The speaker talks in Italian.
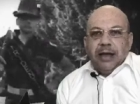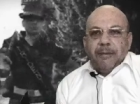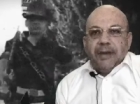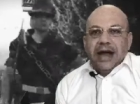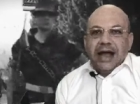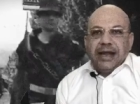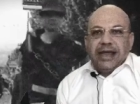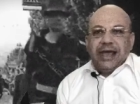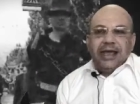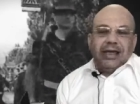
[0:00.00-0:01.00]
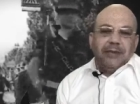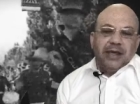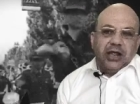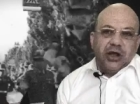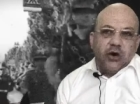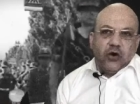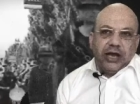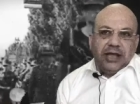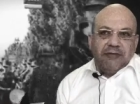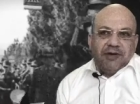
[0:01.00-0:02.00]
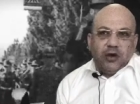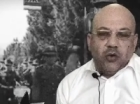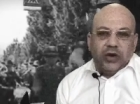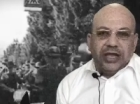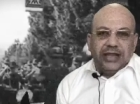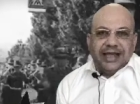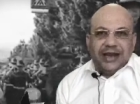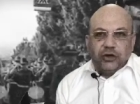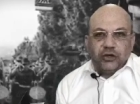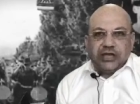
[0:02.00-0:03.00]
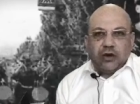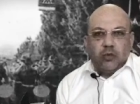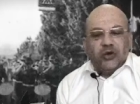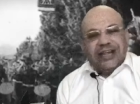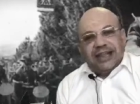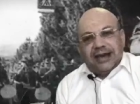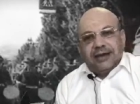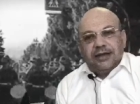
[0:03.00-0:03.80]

ma anche i migliori valori della nostra comunità.